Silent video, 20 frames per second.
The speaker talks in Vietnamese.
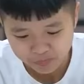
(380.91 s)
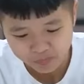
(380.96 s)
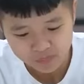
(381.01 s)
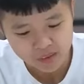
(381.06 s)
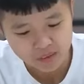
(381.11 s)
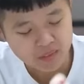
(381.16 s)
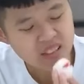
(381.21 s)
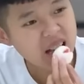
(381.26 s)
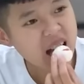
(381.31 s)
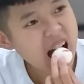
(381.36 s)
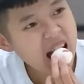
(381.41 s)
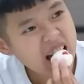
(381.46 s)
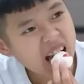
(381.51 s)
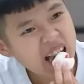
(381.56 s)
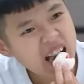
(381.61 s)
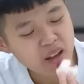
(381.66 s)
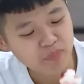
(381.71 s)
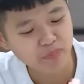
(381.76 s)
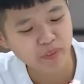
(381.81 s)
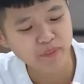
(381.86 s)
thì cũng kiểu
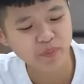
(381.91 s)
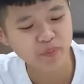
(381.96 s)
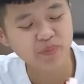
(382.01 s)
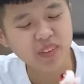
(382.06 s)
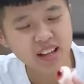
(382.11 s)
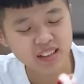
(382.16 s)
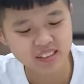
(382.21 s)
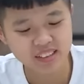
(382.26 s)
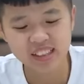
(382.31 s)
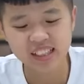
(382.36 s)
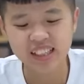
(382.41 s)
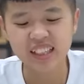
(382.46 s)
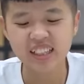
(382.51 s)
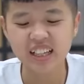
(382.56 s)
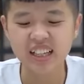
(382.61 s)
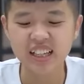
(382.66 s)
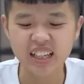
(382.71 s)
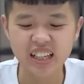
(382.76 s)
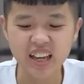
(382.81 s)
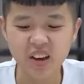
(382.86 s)
dẻo dẻo
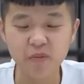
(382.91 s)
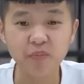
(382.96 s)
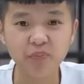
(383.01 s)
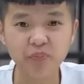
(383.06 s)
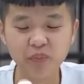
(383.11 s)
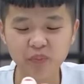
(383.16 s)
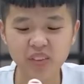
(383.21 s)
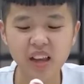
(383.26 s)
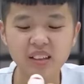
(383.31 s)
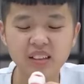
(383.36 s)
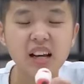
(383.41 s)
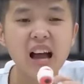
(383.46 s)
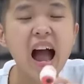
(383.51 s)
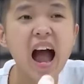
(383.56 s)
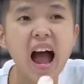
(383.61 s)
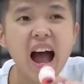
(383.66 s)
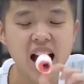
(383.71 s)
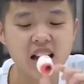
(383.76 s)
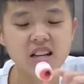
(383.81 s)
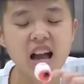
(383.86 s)
ok
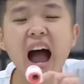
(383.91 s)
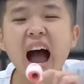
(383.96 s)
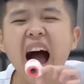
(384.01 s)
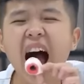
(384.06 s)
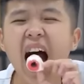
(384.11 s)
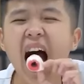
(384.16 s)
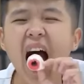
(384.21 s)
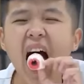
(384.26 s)
nhưng